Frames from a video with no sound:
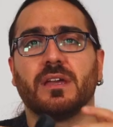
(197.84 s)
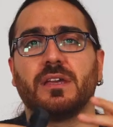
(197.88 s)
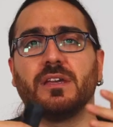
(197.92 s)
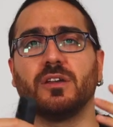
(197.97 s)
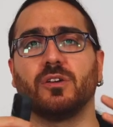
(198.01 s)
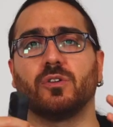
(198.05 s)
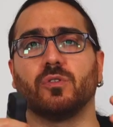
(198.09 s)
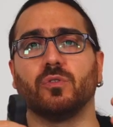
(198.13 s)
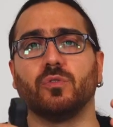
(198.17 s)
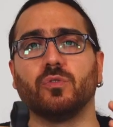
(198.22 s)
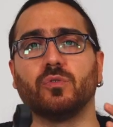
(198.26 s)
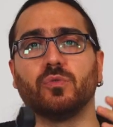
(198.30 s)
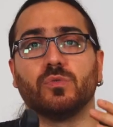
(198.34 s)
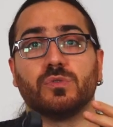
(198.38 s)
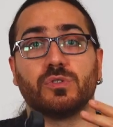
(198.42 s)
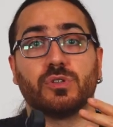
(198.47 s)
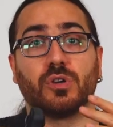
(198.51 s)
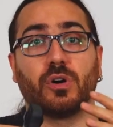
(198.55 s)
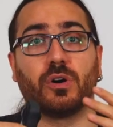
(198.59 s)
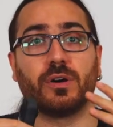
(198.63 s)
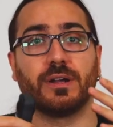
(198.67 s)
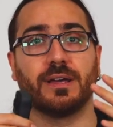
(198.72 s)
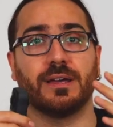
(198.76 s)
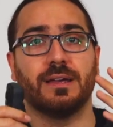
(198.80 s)
In
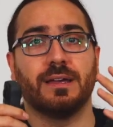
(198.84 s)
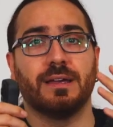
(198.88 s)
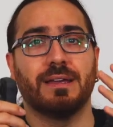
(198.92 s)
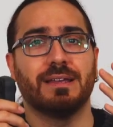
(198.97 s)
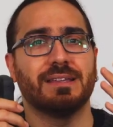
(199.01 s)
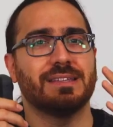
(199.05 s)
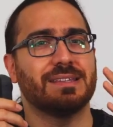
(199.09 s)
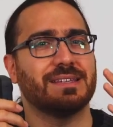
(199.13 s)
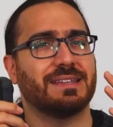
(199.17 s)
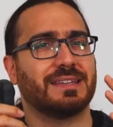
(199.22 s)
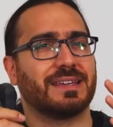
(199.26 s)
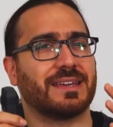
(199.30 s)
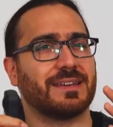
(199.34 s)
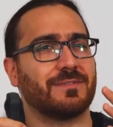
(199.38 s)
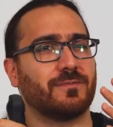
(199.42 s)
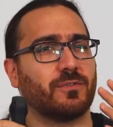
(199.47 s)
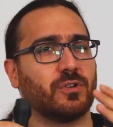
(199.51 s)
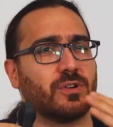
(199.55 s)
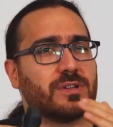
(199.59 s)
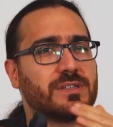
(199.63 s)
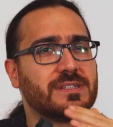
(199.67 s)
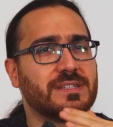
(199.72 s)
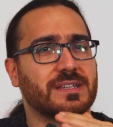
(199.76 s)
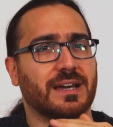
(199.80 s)
conclusione, che
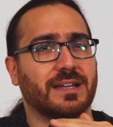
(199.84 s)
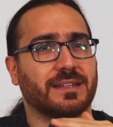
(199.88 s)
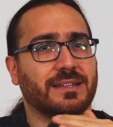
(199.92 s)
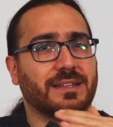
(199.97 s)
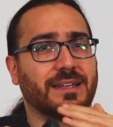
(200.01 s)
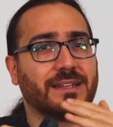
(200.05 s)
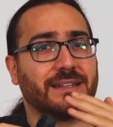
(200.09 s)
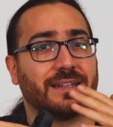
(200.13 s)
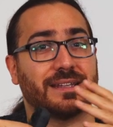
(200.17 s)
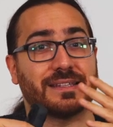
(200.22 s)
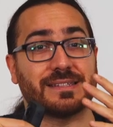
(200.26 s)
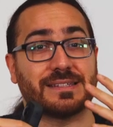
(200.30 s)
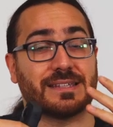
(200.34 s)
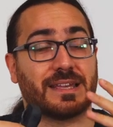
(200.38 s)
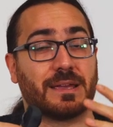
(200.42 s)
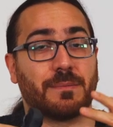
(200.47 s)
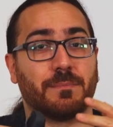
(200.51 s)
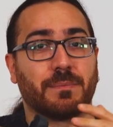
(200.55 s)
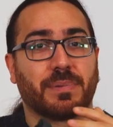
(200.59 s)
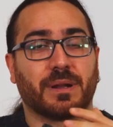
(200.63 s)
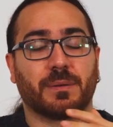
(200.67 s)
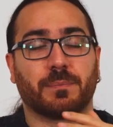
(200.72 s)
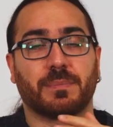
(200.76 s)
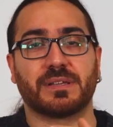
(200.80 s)
voi siate da
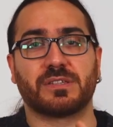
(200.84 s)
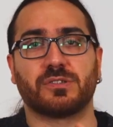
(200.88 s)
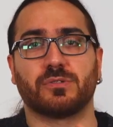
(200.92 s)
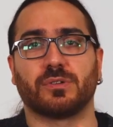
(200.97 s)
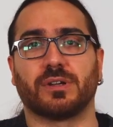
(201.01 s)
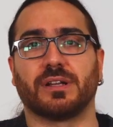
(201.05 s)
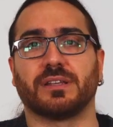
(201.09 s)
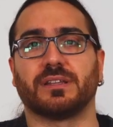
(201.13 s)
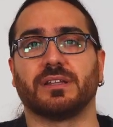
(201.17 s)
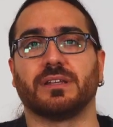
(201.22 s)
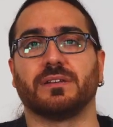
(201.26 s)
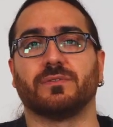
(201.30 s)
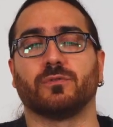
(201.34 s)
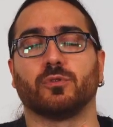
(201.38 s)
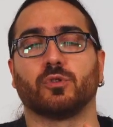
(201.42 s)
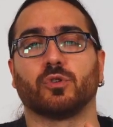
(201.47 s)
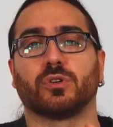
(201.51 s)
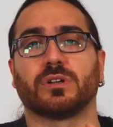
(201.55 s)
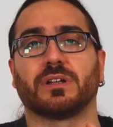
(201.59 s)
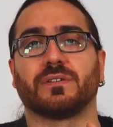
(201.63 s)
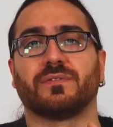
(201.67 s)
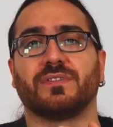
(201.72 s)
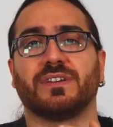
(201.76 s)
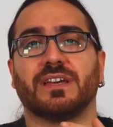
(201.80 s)
sempre appassionati di
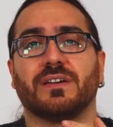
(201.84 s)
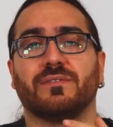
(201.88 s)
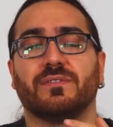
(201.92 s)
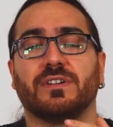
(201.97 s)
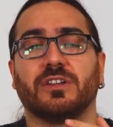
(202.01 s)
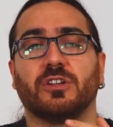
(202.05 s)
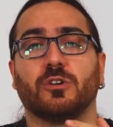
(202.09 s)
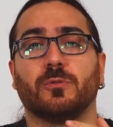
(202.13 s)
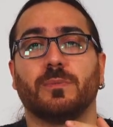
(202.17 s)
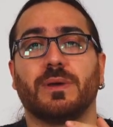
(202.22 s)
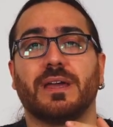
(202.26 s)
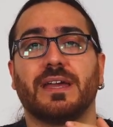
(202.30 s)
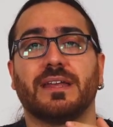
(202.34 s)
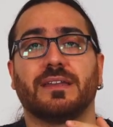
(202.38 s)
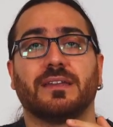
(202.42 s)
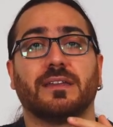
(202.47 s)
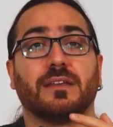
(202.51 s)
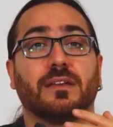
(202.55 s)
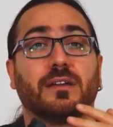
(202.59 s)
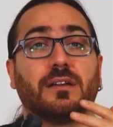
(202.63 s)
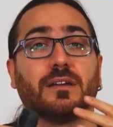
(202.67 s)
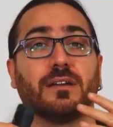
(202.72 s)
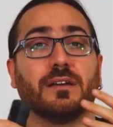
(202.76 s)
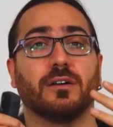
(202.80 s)
fotografia e
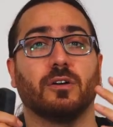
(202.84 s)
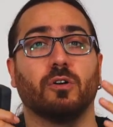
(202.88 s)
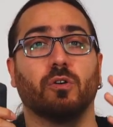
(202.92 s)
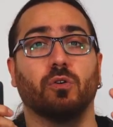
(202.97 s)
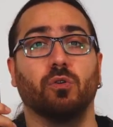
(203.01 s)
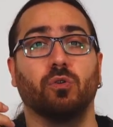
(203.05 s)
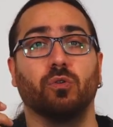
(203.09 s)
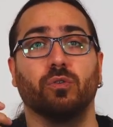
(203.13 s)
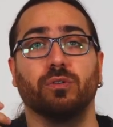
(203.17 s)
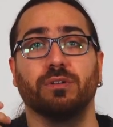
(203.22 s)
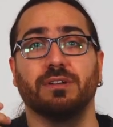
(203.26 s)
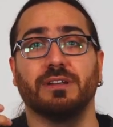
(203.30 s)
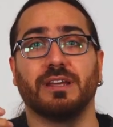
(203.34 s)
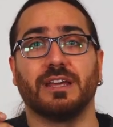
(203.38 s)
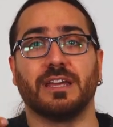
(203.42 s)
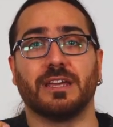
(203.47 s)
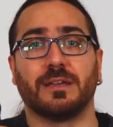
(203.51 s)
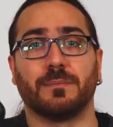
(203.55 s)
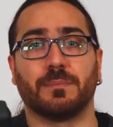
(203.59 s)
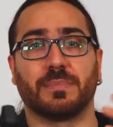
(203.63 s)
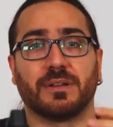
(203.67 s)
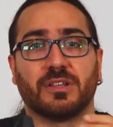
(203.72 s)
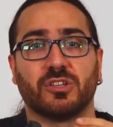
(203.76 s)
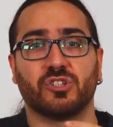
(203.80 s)
videomating o
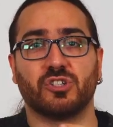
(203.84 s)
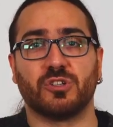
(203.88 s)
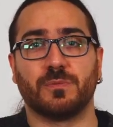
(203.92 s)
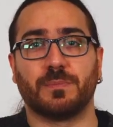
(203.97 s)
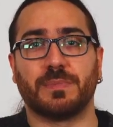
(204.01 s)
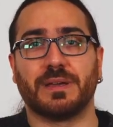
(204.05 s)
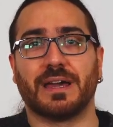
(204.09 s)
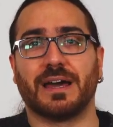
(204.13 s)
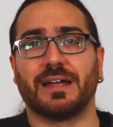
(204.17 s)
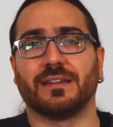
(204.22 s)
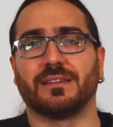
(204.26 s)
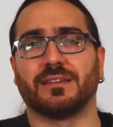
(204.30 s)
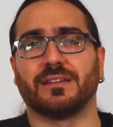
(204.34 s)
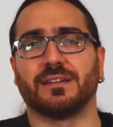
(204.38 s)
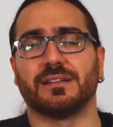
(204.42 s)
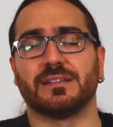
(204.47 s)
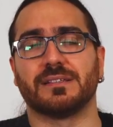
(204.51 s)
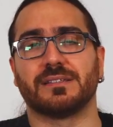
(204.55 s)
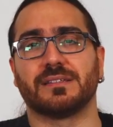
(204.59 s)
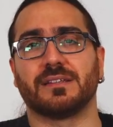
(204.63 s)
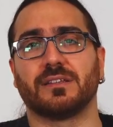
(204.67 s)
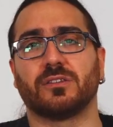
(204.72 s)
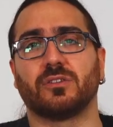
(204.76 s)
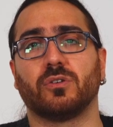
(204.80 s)
dei principianti
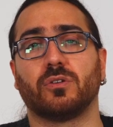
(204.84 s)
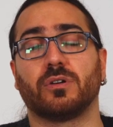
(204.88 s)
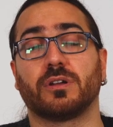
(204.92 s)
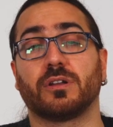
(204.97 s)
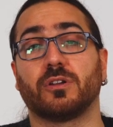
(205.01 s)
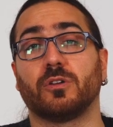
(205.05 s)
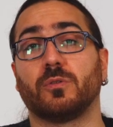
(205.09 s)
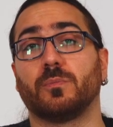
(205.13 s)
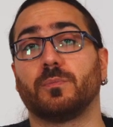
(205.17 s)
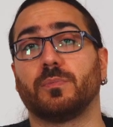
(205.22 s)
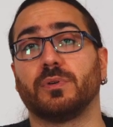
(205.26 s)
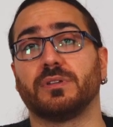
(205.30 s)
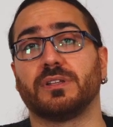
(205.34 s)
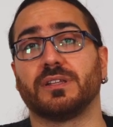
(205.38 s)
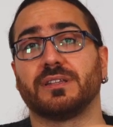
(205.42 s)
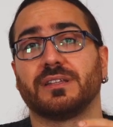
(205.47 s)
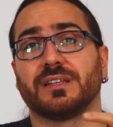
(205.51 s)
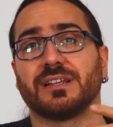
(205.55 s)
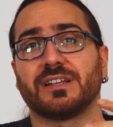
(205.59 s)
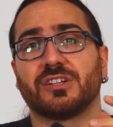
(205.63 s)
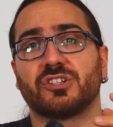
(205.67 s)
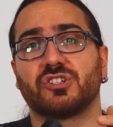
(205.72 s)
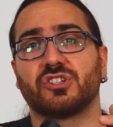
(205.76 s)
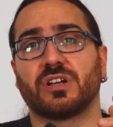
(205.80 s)
del settore non
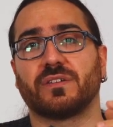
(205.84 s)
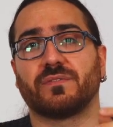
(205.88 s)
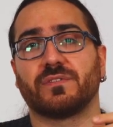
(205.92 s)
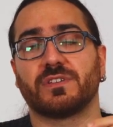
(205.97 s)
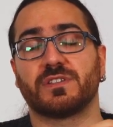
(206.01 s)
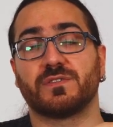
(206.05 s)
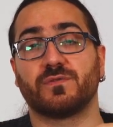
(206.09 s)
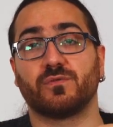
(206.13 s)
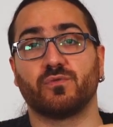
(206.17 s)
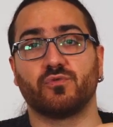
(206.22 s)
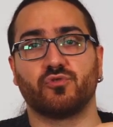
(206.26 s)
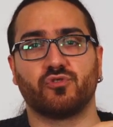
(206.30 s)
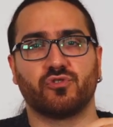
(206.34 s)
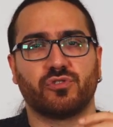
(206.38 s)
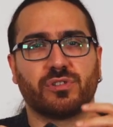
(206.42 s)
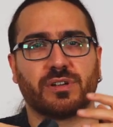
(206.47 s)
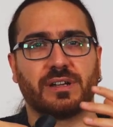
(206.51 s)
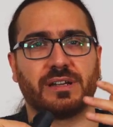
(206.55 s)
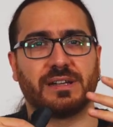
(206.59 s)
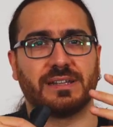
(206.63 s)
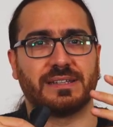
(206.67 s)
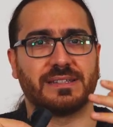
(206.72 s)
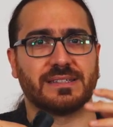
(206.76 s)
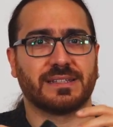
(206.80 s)
potete lasciarvi
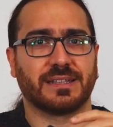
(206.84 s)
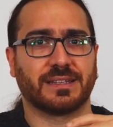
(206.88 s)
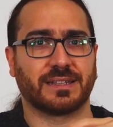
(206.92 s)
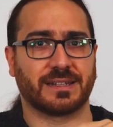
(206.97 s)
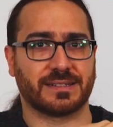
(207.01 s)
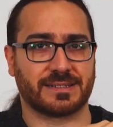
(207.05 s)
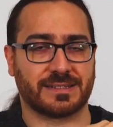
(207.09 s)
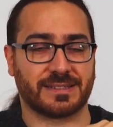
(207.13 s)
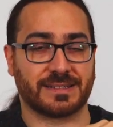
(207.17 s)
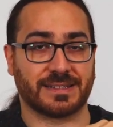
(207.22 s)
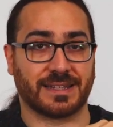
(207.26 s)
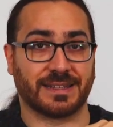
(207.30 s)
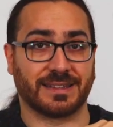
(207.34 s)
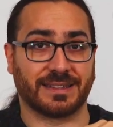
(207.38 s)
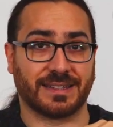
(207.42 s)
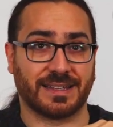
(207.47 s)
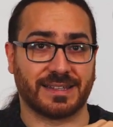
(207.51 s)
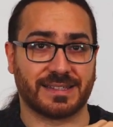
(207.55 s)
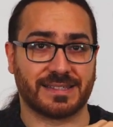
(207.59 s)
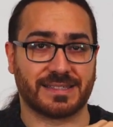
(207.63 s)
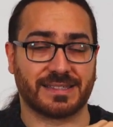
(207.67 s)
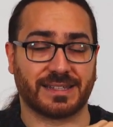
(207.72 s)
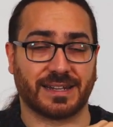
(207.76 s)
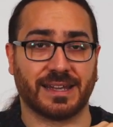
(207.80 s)
sfuggire linsta 360
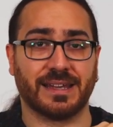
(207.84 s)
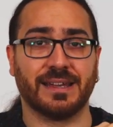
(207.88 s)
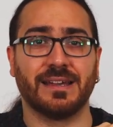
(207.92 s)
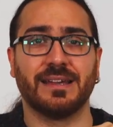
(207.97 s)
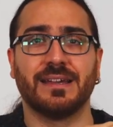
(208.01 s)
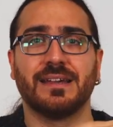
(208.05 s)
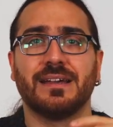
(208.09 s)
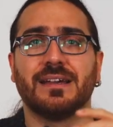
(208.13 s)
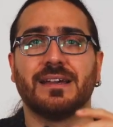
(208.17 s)
X3.